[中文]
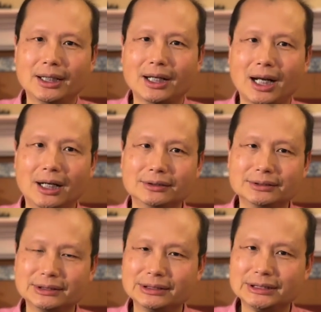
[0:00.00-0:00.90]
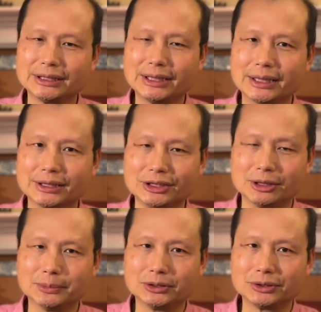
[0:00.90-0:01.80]
好。今天的节
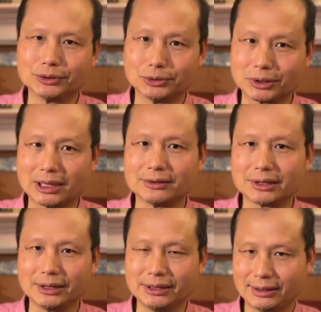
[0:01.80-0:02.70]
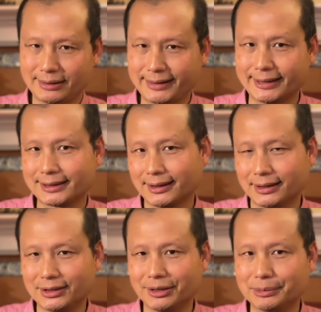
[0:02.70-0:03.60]
目就做到这里，下次的
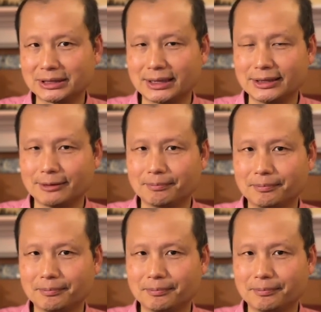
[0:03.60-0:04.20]
节目再见。